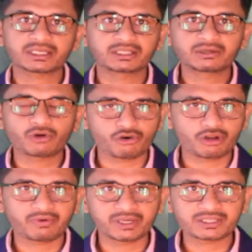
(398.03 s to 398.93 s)
যাদের করোনা
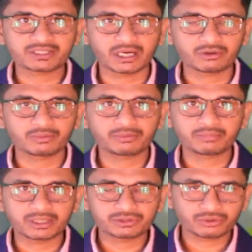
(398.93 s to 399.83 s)
ভাইরাস আক্রমণ
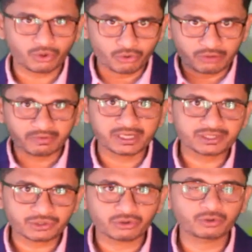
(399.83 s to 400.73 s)
বা করোনা ভাইরাস
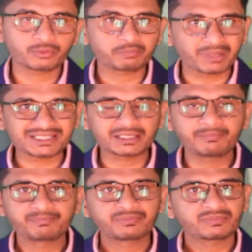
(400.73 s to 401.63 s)
সংক্রমণ পাচ্ছেন
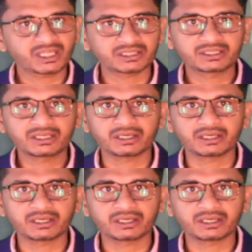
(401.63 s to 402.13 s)
তাদেরকে